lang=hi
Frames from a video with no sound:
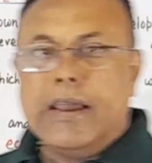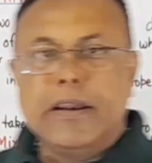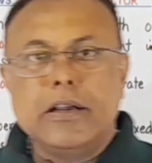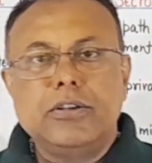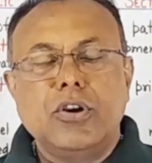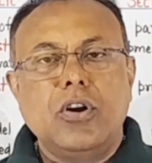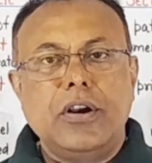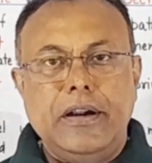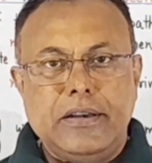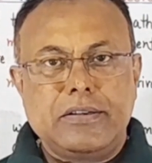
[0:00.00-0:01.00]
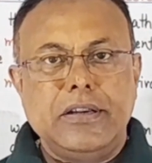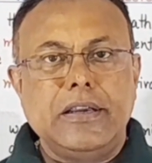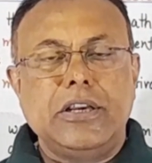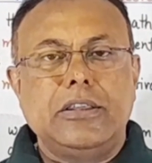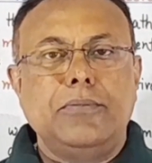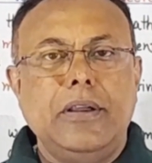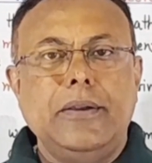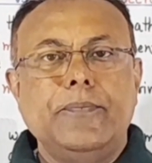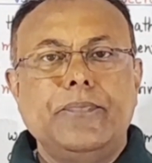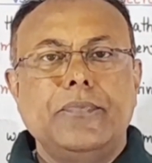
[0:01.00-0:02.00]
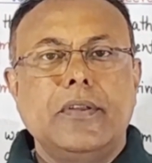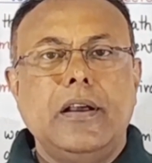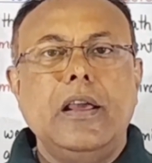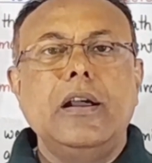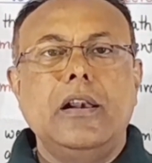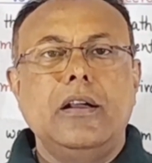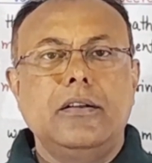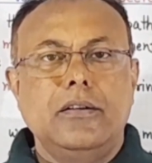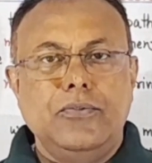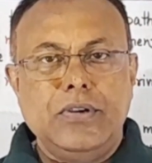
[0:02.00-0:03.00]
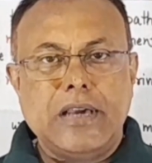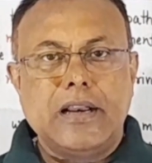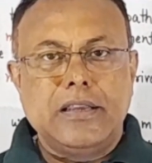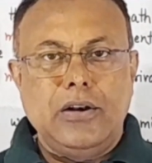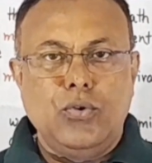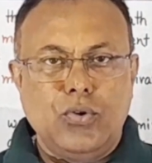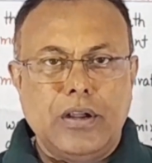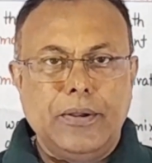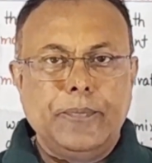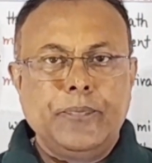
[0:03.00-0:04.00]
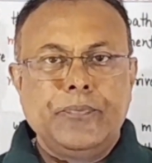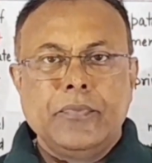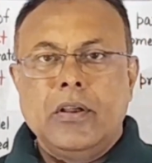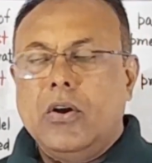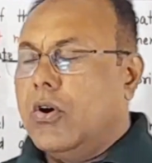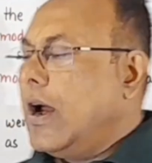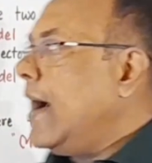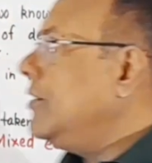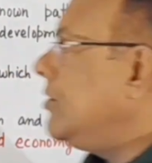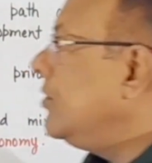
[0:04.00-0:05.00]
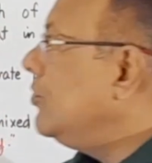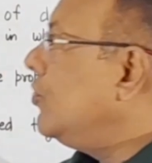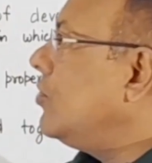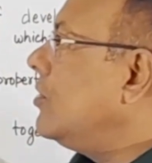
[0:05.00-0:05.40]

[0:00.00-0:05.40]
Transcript: एग्रीकल्चर और इंडस्ट्री के क्षेत्र में अलग अलग विचार थे लोगों के और आज जो